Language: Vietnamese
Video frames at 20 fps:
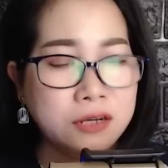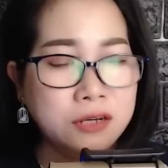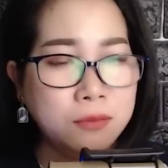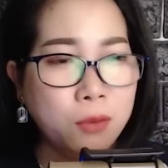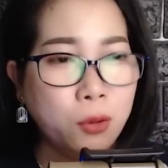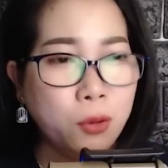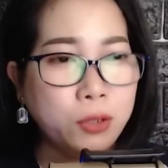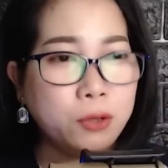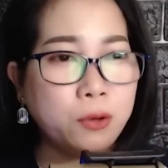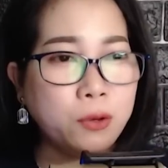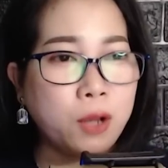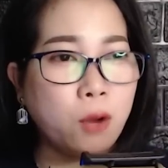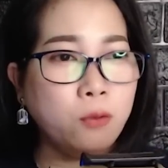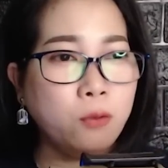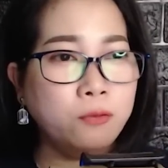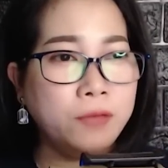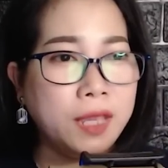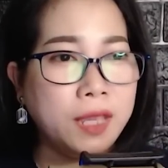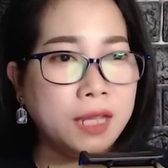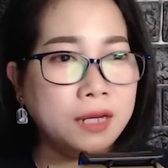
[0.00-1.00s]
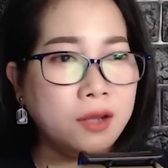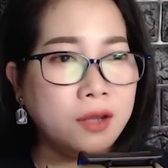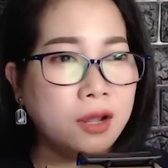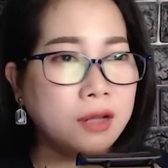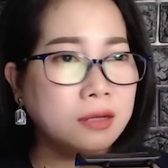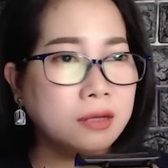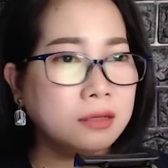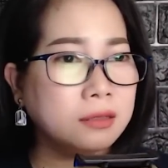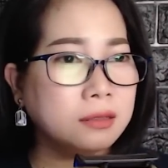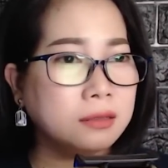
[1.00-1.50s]
muội của cậu Viễn đó.
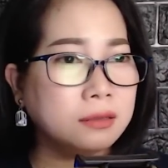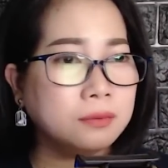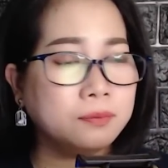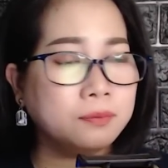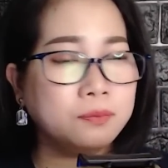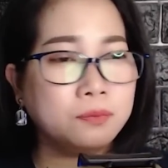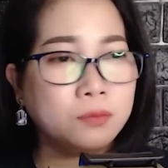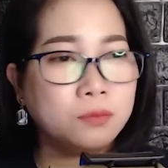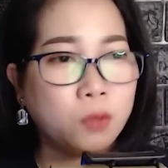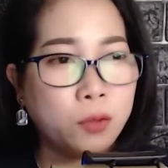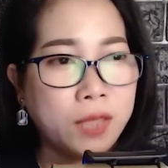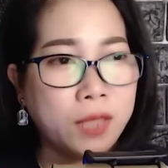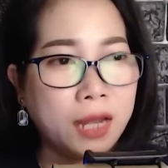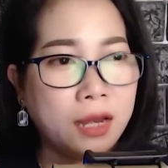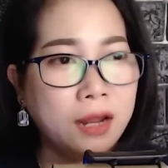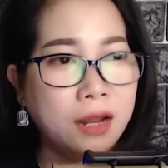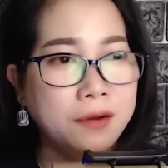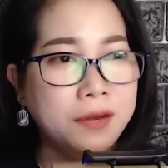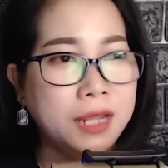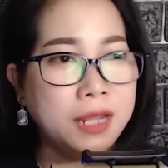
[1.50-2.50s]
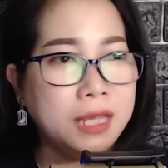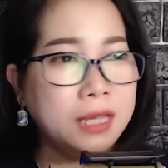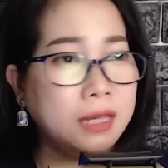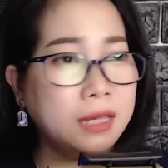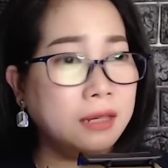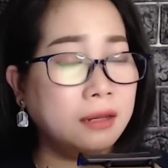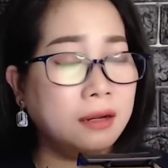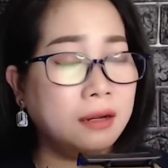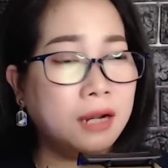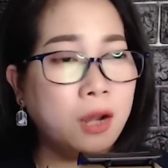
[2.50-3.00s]
Thôi nhanh lên đi,
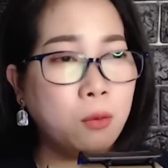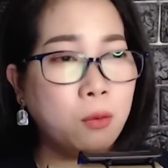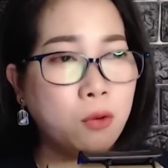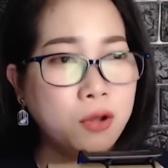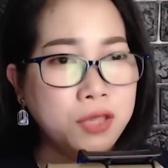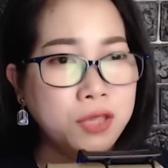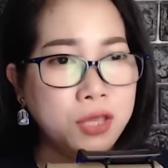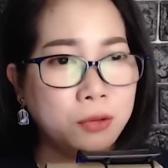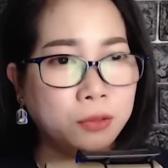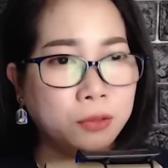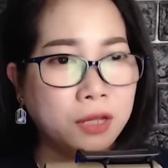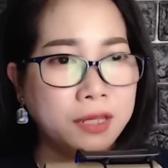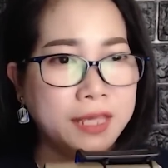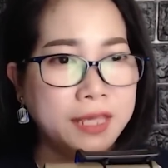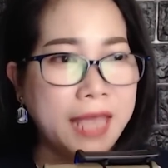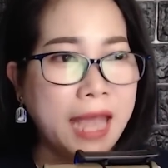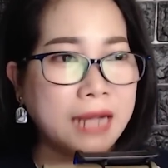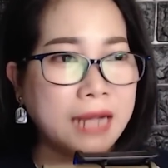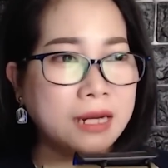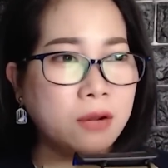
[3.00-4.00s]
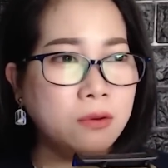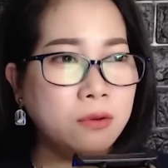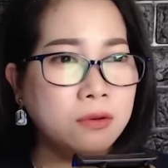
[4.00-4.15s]
không có nhiều thời gian đâu.